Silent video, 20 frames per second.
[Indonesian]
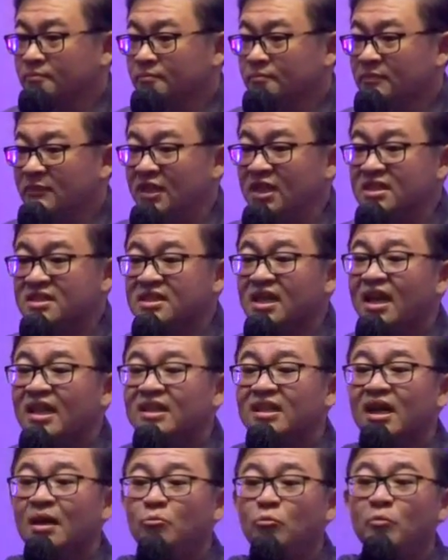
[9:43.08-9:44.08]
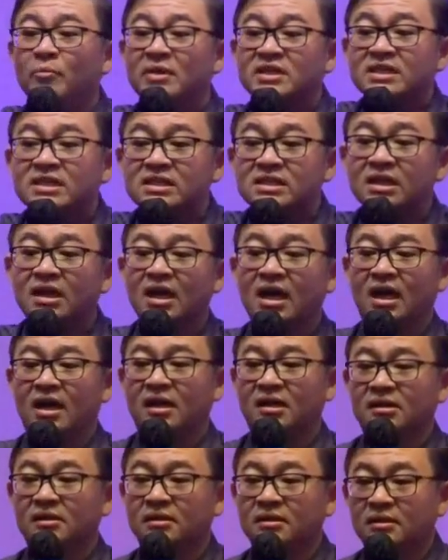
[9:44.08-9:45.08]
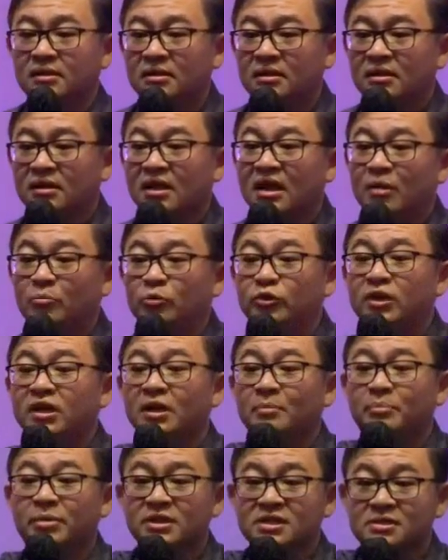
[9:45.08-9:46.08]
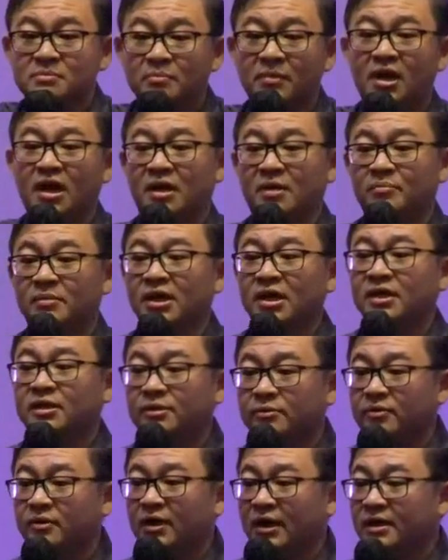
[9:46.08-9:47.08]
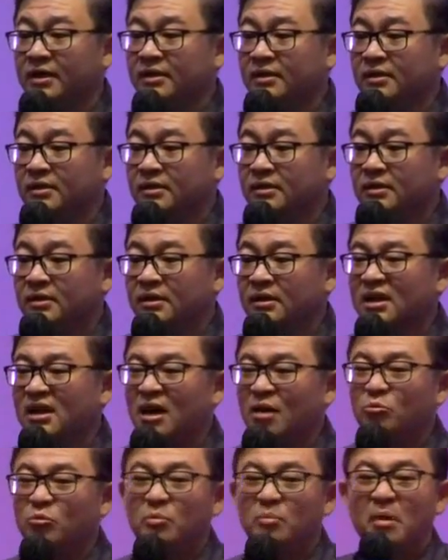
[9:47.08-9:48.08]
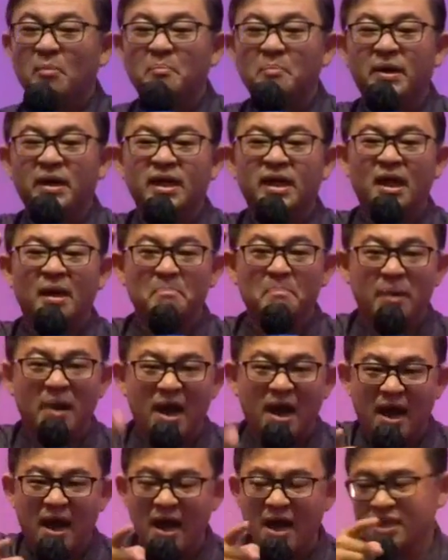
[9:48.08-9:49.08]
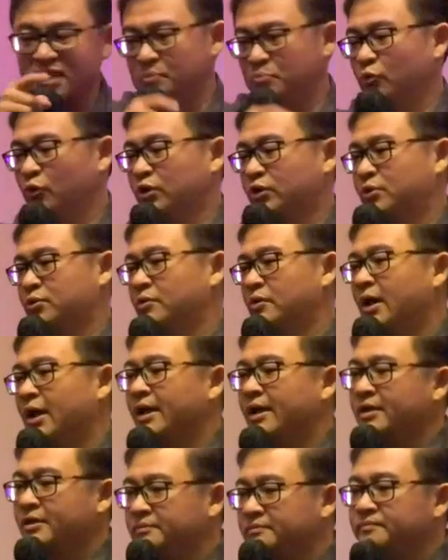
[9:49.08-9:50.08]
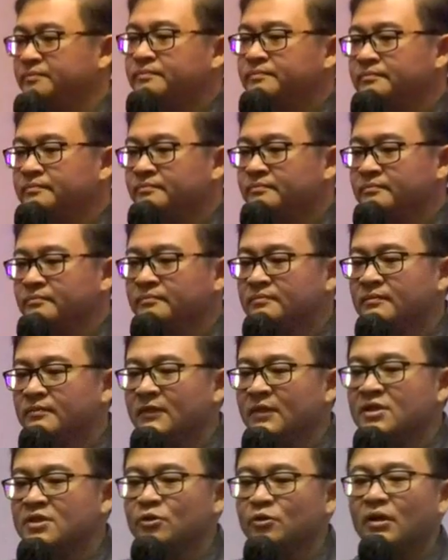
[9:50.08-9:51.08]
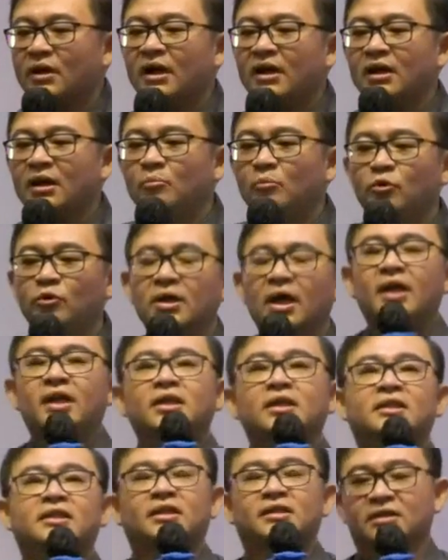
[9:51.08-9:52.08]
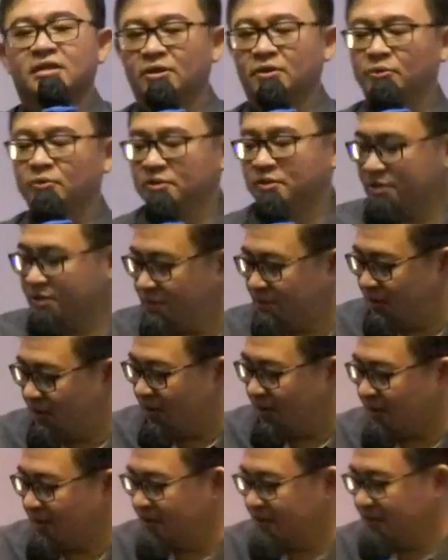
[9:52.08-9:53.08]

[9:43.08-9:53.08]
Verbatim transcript: Di saat kamu masih segar, kamu tidak persembahan bagi Tuhan. Kamu memberi yang bekas khas buat Tuhan. Saudara anak muda ini tertegun, saudara.